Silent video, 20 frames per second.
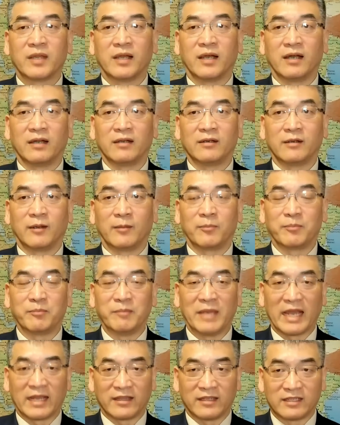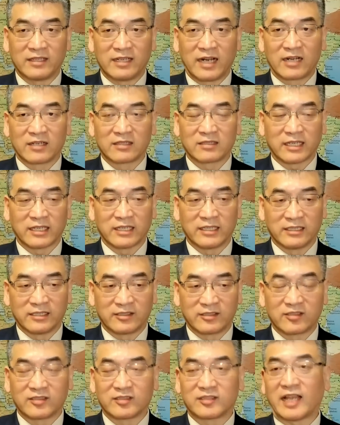啊，免得让这个
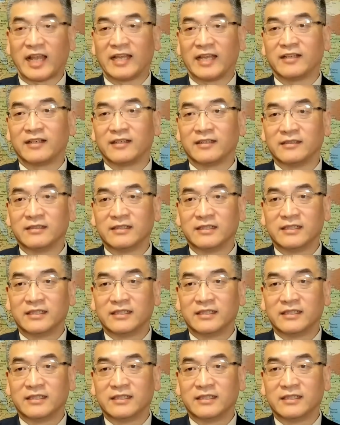制裁呢，